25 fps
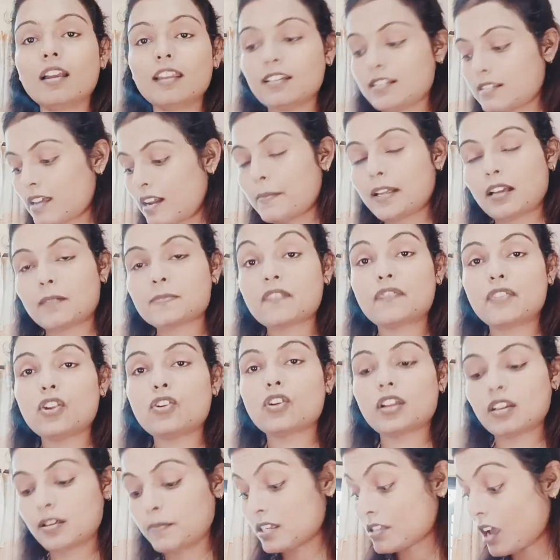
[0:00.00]
ये सारा मेकअप से फ्री हो
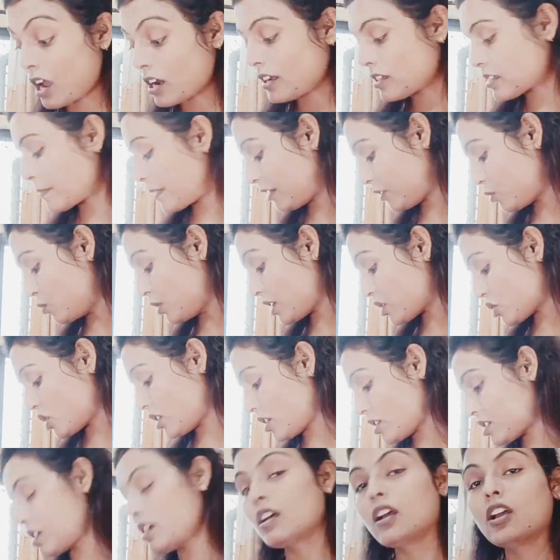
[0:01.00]
गया ना मैं सारा इसमें लूँगी अच्छी
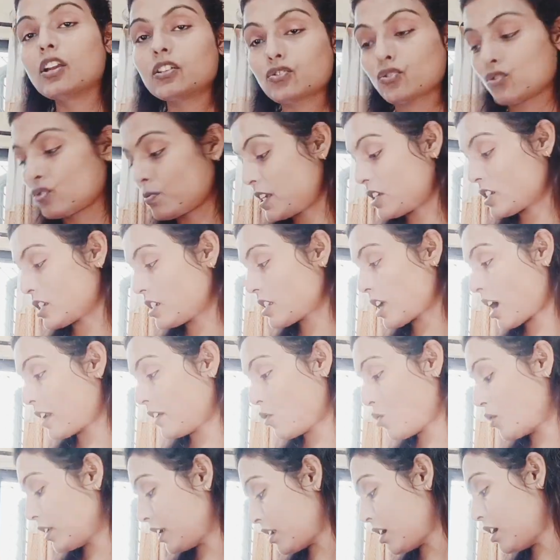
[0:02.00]
तरह से जो जो मेरी चीज़ें सारी
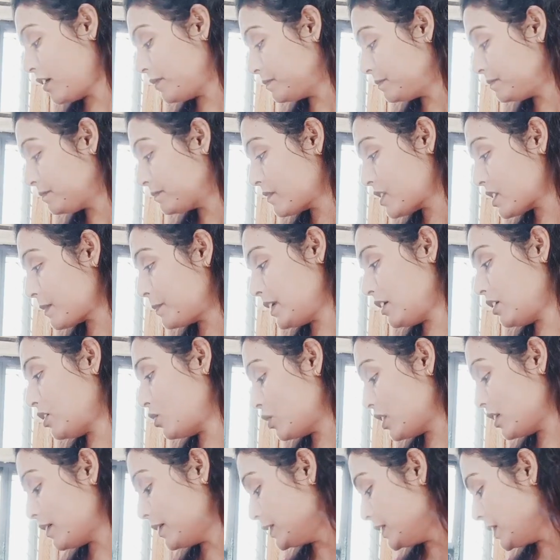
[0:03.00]
होगी ना सब ठीक
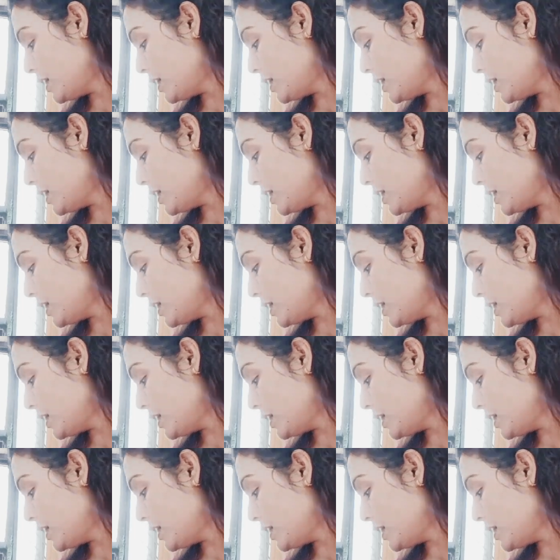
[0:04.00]
करूँगी